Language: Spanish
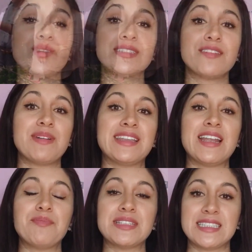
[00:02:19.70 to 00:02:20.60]
lo hice de
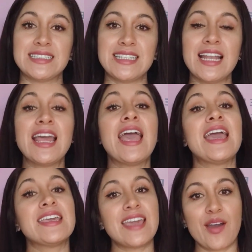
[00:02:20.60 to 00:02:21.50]
manera presencial
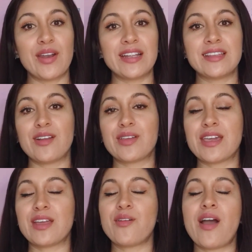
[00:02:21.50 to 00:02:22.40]
y ahora te lo
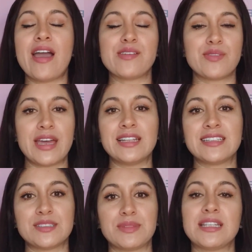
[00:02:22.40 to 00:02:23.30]
quiero ayudar y
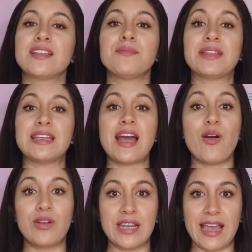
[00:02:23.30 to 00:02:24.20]
transmitir de manera
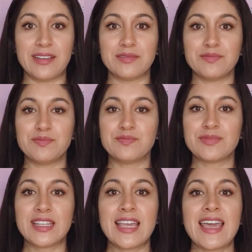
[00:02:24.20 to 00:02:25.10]
online.
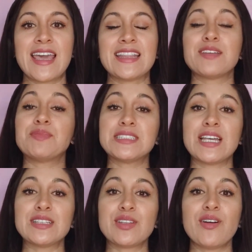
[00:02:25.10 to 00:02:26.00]
Te
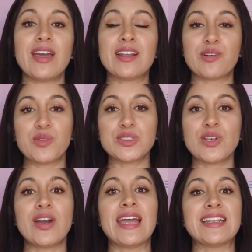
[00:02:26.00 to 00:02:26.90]
presento el
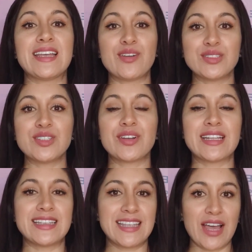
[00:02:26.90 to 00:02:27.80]
curso El negocio
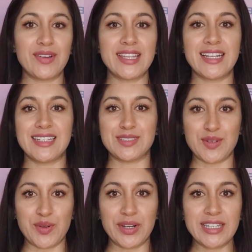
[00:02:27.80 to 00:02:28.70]
rentable de las
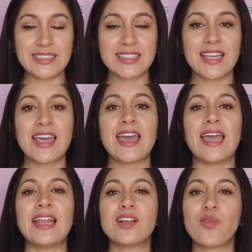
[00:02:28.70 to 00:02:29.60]
flores
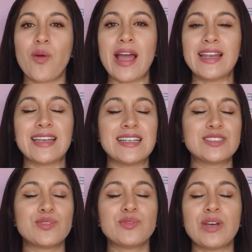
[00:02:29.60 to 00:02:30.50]
el cual
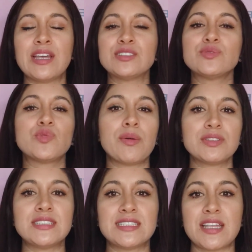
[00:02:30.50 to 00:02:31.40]
es un, es un nuevo
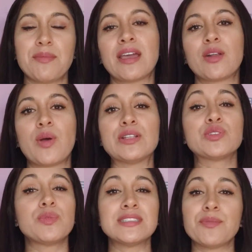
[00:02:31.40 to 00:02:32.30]
sistema en el cual
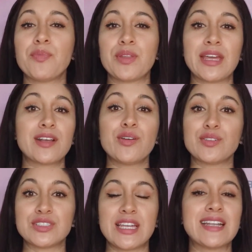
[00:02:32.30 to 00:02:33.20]
tú vas a poder
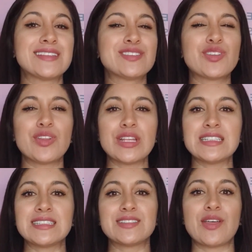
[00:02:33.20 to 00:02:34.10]
conocer
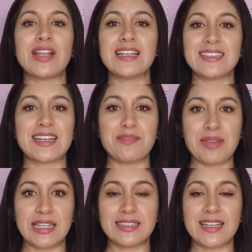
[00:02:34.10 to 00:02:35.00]
todas, todas las
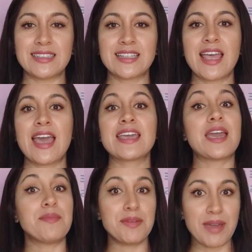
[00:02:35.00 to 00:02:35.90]
herramientas que
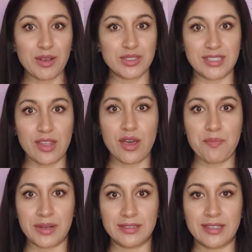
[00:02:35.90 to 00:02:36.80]
a mí me ha costado
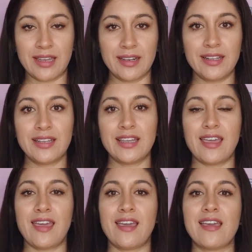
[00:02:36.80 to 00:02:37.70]
aprender.
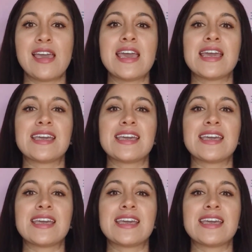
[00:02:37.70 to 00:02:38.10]
Eh,